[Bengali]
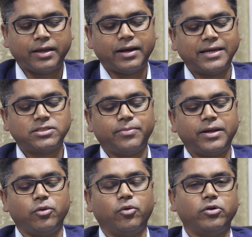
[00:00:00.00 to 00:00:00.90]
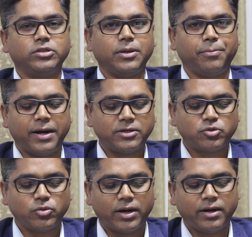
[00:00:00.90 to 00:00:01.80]
এই গ্লাইসেমিক লোড হচ্ছে ব্লাড
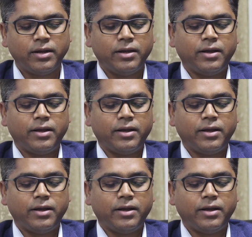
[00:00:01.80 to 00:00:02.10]
সুগার